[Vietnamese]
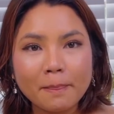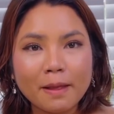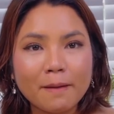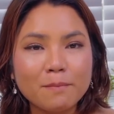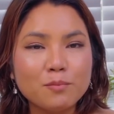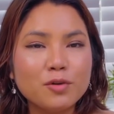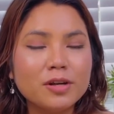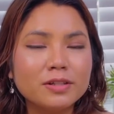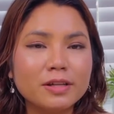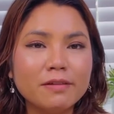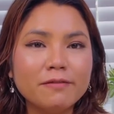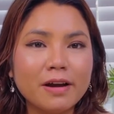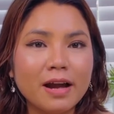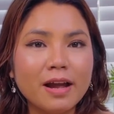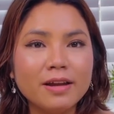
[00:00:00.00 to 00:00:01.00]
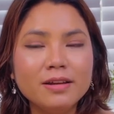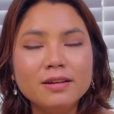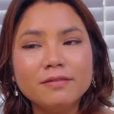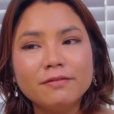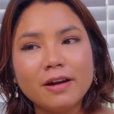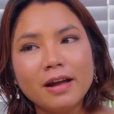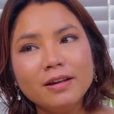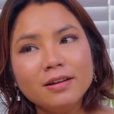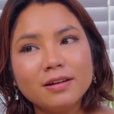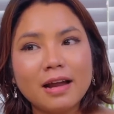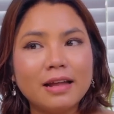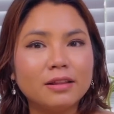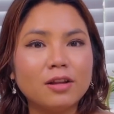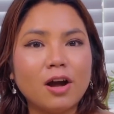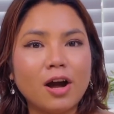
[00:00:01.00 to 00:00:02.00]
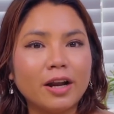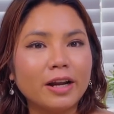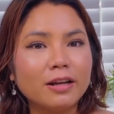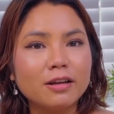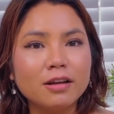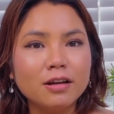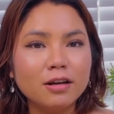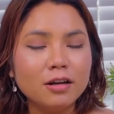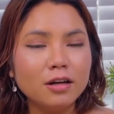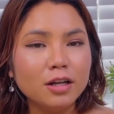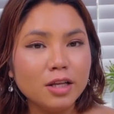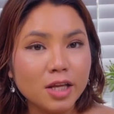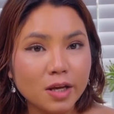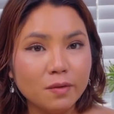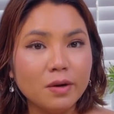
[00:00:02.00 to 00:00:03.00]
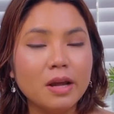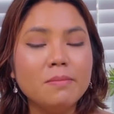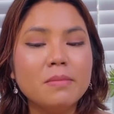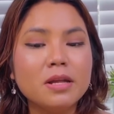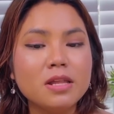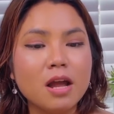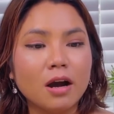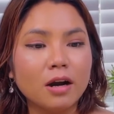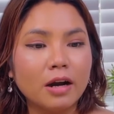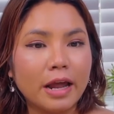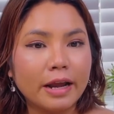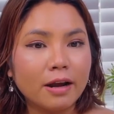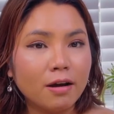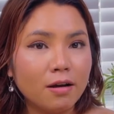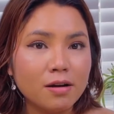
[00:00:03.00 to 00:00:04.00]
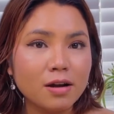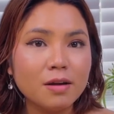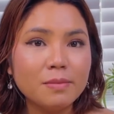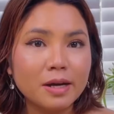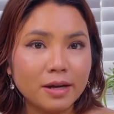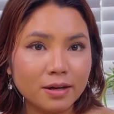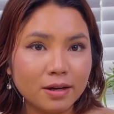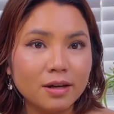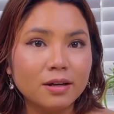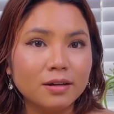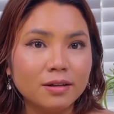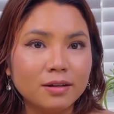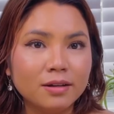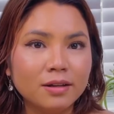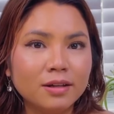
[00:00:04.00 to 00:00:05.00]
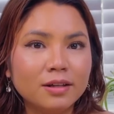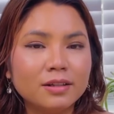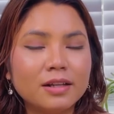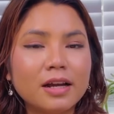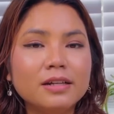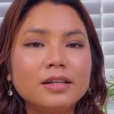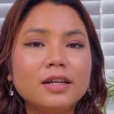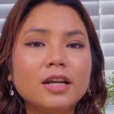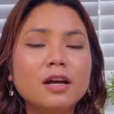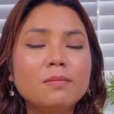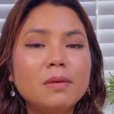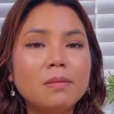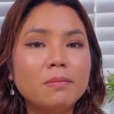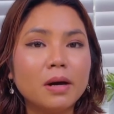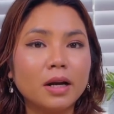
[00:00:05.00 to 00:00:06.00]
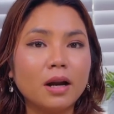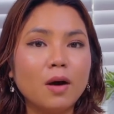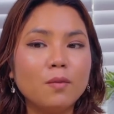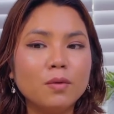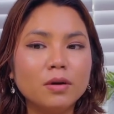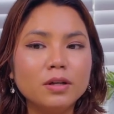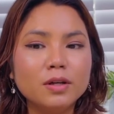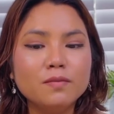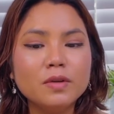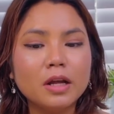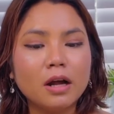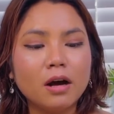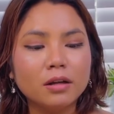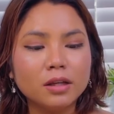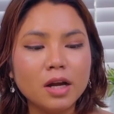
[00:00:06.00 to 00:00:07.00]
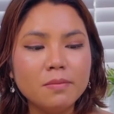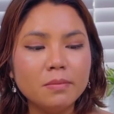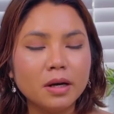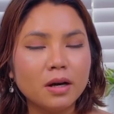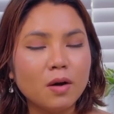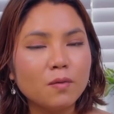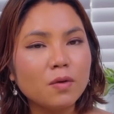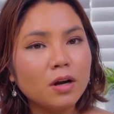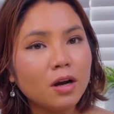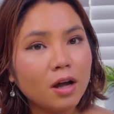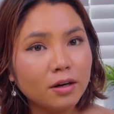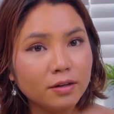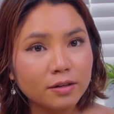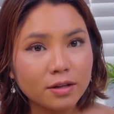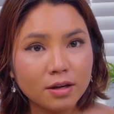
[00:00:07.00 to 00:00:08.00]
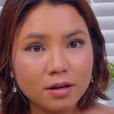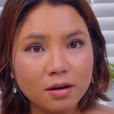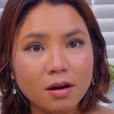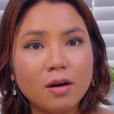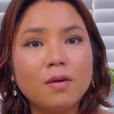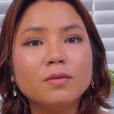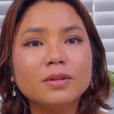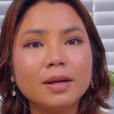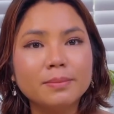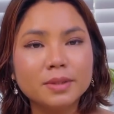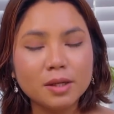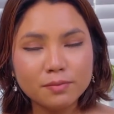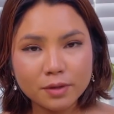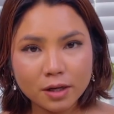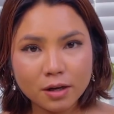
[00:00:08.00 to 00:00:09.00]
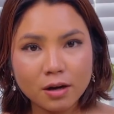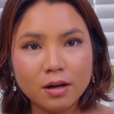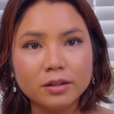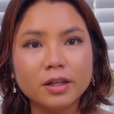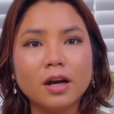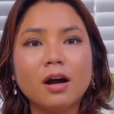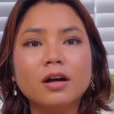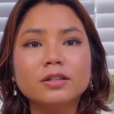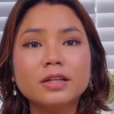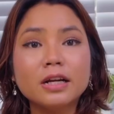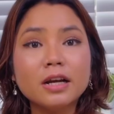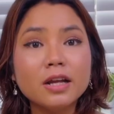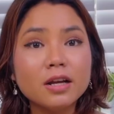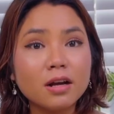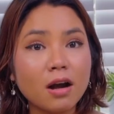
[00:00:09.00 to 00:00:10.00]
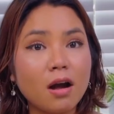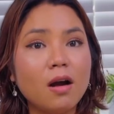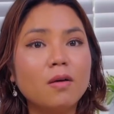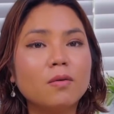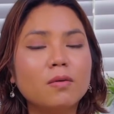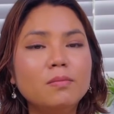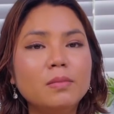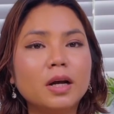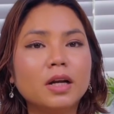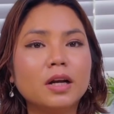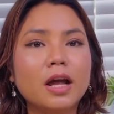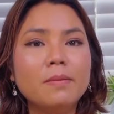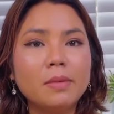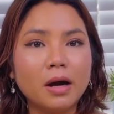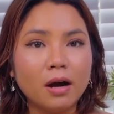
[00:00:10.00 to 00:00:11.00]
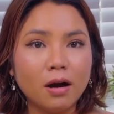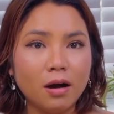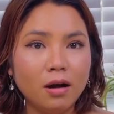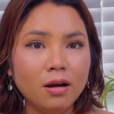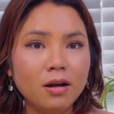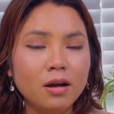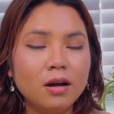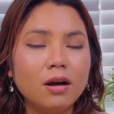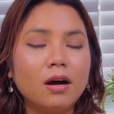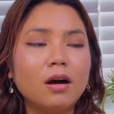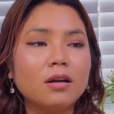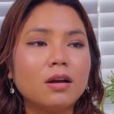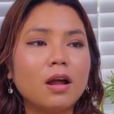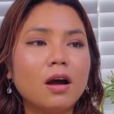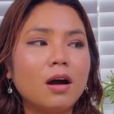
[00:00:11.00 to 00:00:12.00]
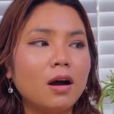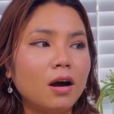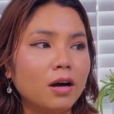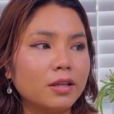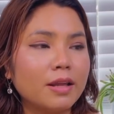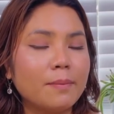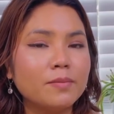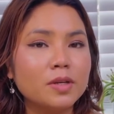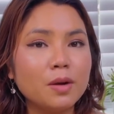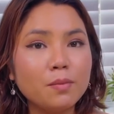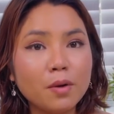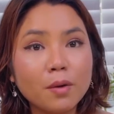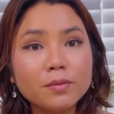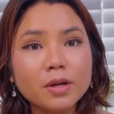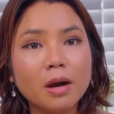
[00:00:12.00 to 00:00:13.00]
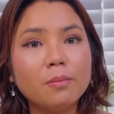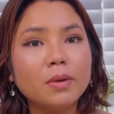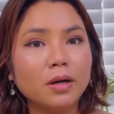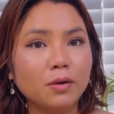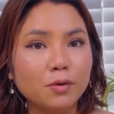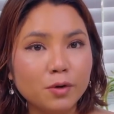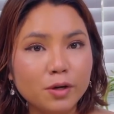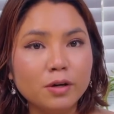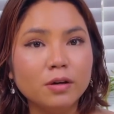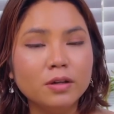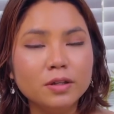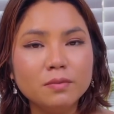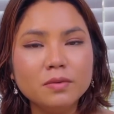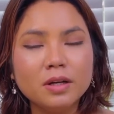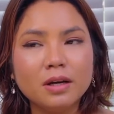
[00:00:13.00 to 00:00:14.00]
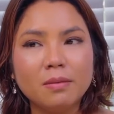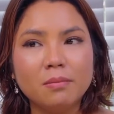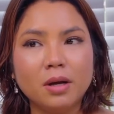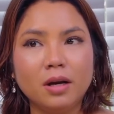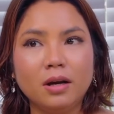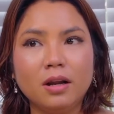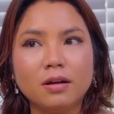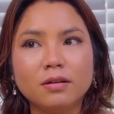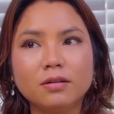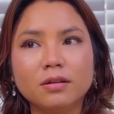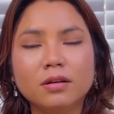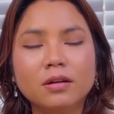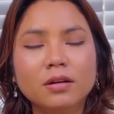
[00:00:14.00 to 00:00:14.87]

mình sẽ phải phải ra tờ này kia rất là nhiều để mình nhận lại con các bạn ha tại vì nếu mà mình không có giống như họ thấy mình không có lo được cho con không chăm sóc cho con thì họ sẽ lấy con của mình để mà họ họ lo họ chăm sóc không cho mình nuôi nữa giống như là mình là người